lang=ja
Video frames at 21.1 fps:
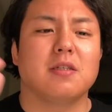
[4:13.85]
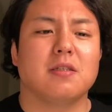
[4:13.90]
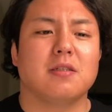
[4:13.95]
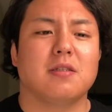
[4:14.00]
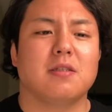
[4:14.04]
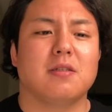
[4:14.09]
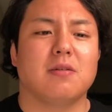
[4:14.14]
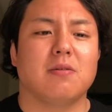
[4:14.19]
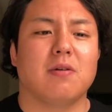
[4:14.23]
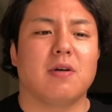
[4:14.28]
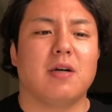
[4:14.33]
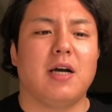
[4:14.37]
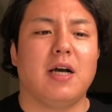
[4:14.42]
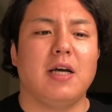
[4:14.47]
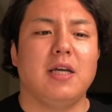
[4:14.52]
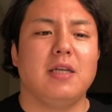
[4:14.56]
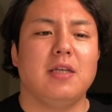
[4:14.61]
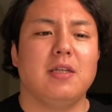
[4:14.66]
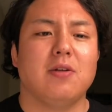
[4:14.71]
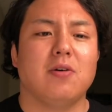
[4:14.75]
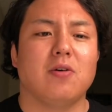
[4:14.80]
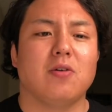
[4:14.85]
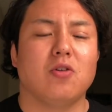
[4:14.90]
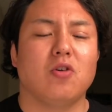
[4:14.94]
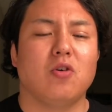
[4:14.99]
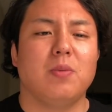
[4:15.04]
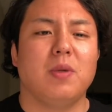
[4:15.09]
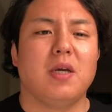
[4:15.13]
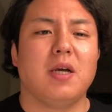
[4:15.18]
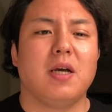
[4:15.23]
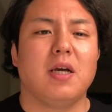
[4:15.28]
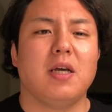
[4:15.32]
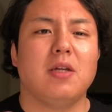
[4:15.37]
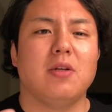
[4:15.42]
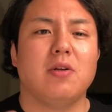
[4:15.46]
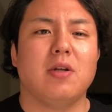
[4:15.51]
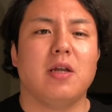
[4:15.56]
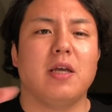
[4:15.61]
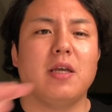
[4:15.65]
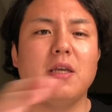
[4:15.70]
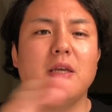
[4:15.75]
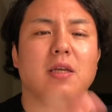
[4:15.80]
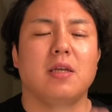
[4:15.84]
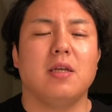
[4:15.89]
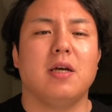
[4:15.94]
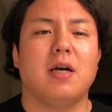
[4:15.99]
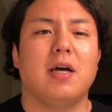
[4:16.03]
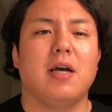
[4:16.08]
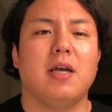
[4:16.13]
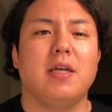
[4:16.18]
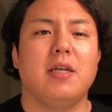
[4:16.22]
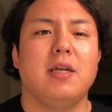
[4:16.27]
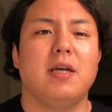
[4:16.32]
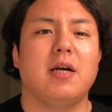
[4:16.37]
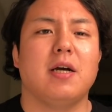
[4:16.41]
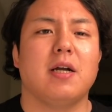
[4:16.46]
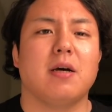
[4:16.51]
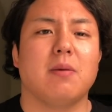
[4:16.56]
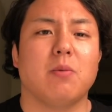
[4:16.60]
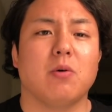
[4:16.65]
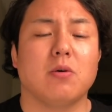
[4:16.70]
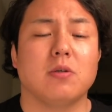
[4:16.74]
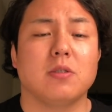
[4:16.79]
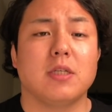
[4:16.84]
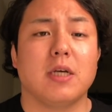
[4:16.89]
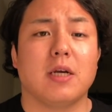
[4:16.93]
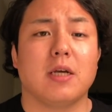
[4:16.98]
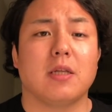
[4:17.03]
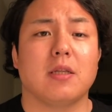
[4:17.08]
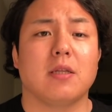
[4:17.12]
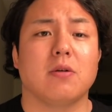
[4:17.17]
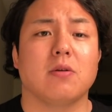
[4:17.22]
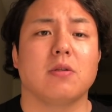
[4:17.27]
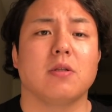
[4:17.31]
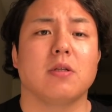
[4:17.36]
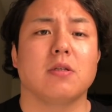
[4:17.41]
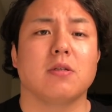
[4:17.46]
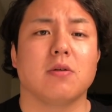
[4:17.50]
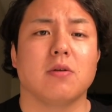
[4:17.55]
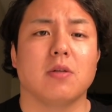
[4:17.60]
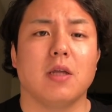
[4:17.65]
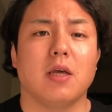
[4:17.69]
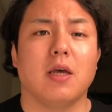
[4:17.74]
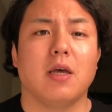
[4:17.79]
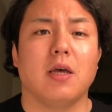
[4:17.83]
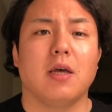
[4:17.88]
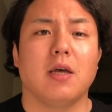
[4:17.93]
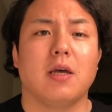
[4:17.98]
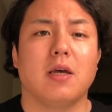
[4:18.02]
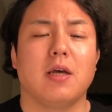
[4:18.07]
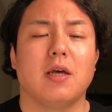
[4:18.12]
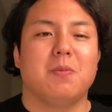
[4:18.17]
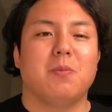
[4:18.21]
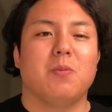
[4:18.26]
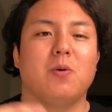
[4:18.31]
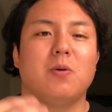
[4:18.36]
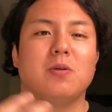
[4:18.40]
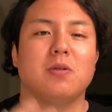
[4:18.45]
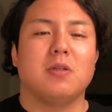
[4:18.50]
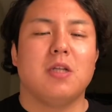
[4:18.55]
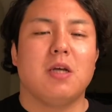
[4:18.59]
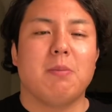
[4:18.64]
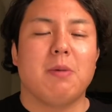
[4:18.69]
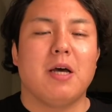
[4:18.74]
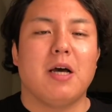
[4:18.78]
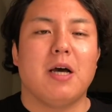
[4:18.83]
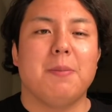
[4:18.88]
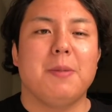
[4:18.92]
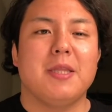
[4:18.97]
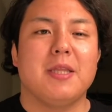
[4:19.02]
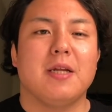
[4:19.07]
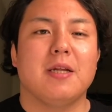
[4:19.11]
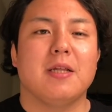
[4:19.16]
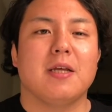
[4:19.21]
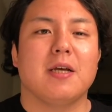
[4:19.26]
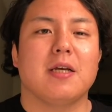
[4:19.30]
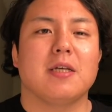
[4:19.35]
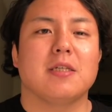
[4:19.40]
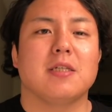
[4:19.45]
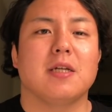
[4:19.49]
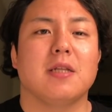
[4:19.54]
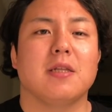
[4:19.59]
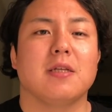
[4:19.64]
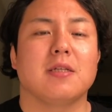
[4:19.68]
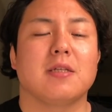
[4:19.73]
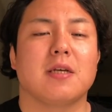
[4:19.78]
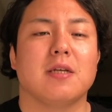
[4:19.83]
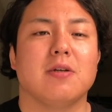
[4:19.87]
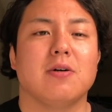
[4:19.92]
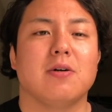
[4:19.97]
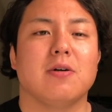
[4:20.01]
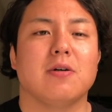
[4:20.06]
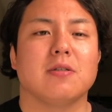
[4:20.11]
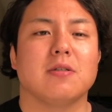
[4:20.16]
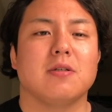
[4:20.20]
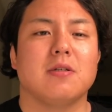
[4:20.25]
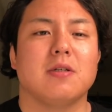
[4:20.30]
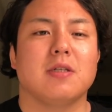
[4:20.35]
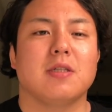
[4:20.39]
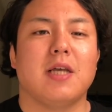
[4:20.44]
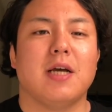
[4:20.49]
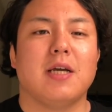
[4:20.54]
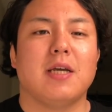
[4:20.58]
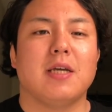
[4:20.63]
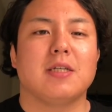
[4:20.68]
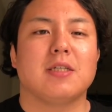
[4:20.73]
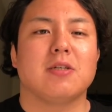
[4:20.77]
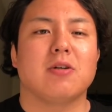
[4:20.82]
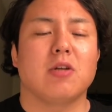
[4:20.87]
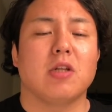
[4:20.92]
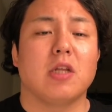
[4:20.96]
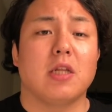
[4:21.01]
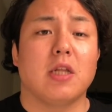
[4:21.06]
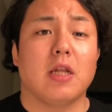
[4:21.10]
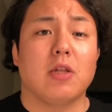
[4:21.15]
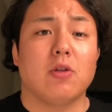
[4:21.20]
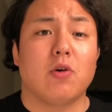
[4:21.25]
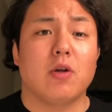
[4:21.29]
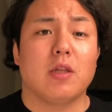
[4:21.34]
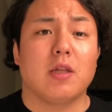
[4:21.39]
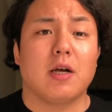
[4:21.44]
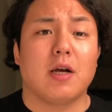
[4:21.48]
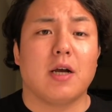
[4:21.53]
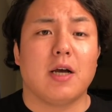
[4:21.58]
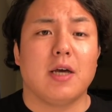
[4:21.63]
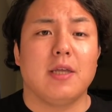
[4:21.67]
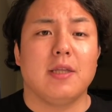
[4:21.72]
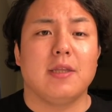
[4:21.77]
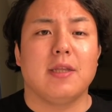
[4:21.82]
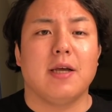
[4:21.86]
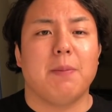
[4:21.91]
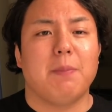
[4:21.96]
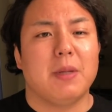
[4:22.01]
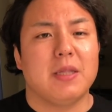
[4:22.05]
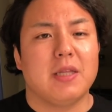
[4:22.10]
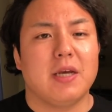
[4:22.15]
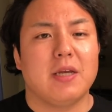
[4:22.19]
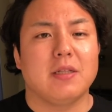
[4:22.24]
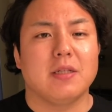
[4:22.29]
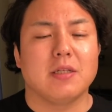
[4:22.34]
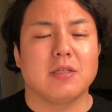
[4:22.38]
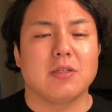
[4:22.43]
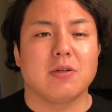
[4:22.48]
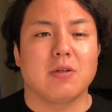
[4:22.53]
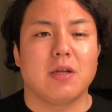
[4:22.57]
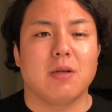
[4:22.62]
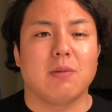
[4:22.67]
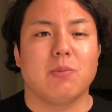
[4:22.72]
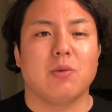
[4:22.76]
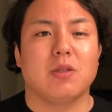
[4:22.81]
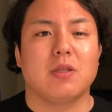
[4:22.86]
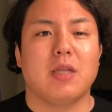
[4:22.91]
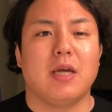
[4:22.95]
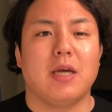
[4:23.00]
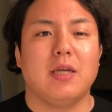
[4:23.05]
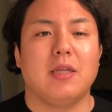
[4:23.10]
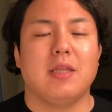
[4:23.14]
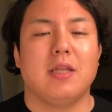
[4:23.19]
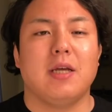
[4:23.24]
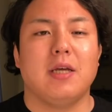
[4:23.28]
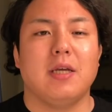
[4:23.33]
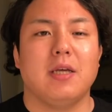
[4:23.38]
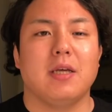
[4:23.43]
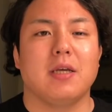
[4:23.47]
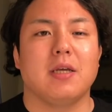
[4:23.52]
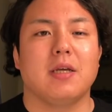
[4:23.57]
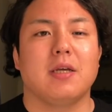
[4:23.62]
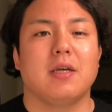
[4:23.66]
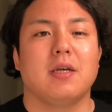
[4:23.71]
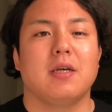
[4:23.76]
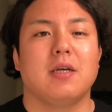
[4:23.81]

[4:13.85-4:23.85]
その会の、飲み会のね、入りからもうふざけてるんですよね。僕の名前、網谷武なんですけど、その、武史をね、名乗れた会ってあんまないんですよね。大体、